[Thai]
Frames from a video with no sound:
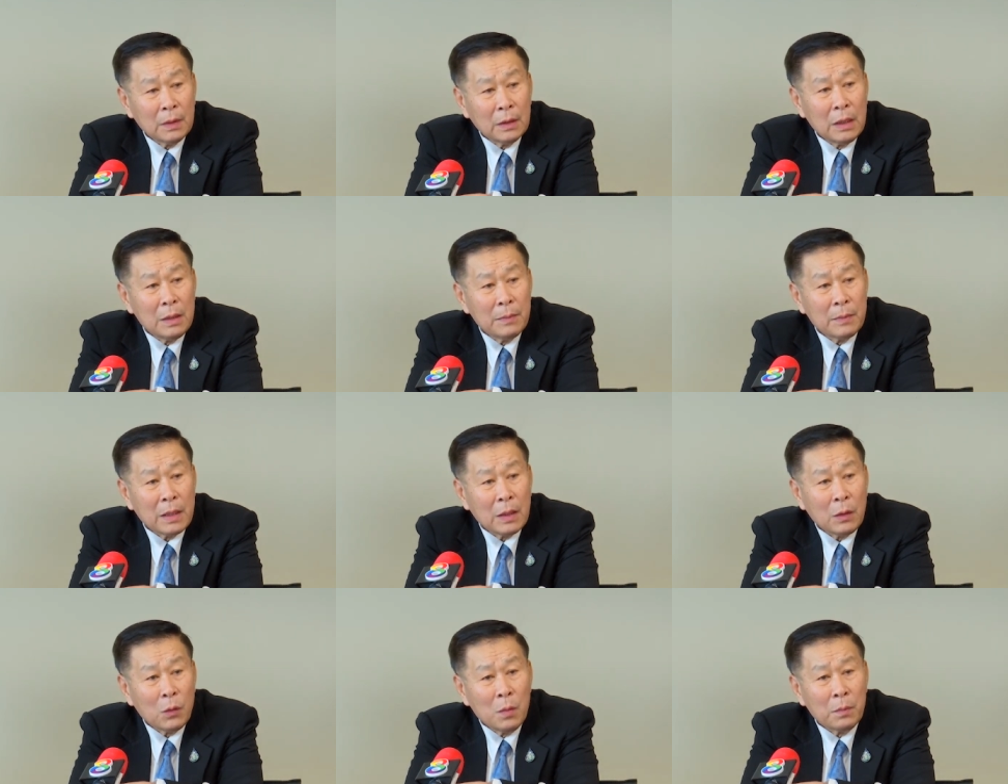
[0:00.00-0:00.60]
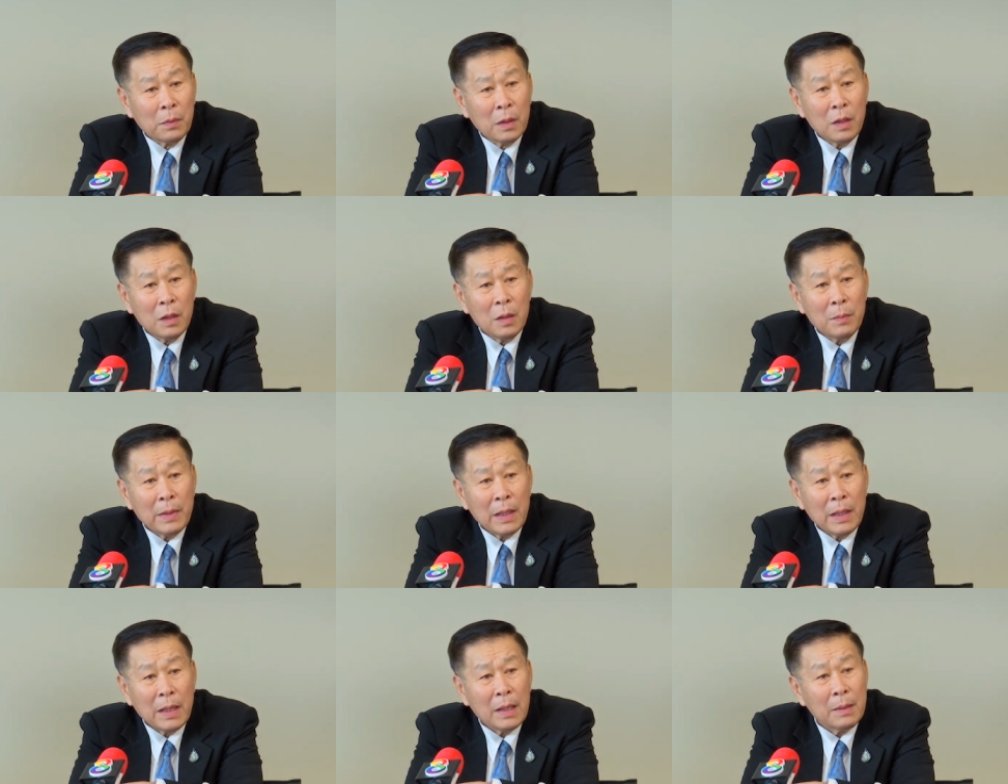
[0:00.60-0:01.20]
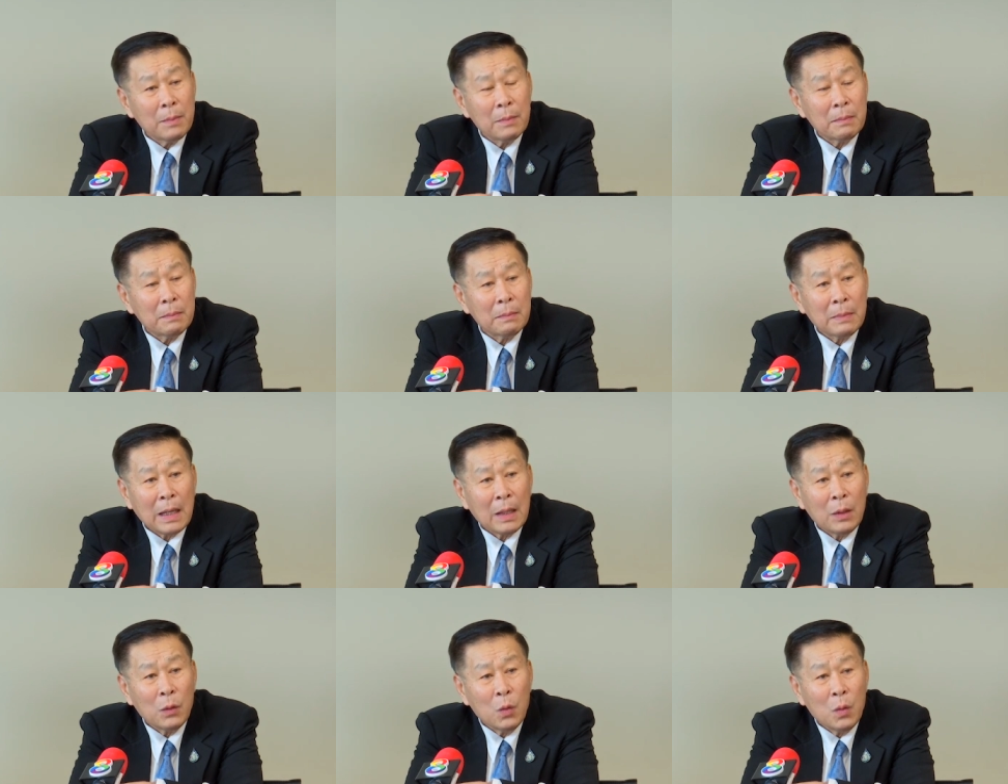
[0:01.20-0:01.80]
ที่ไม่ได้ร่วมเขาก็ไม่ได้
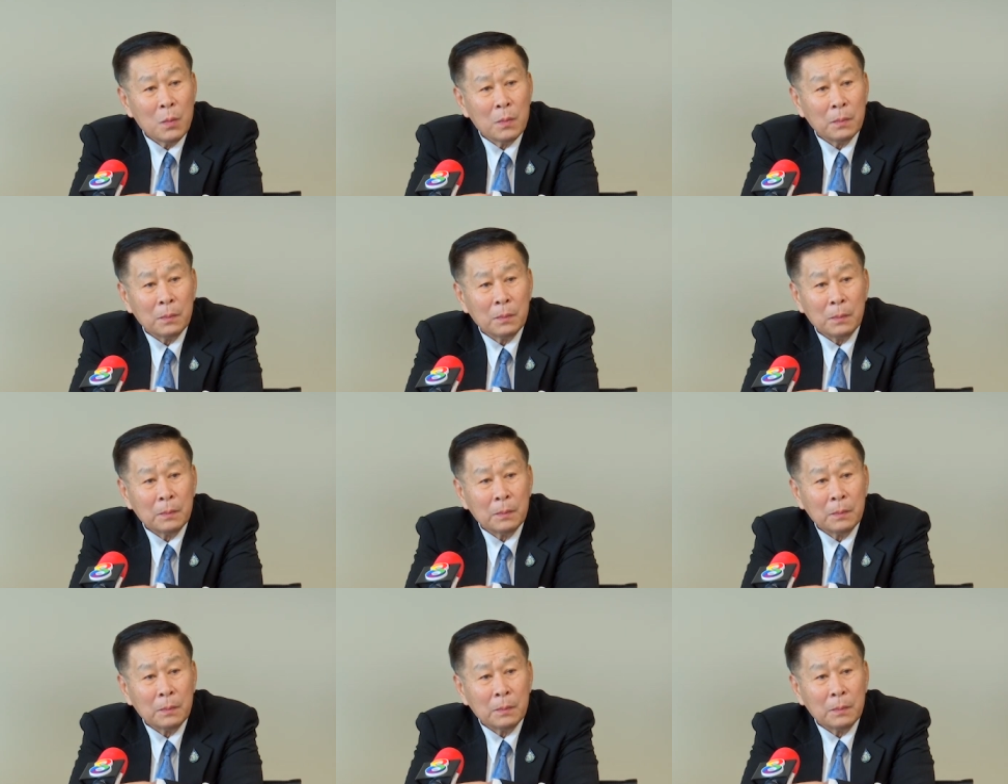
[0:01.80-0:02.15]
มาร่วม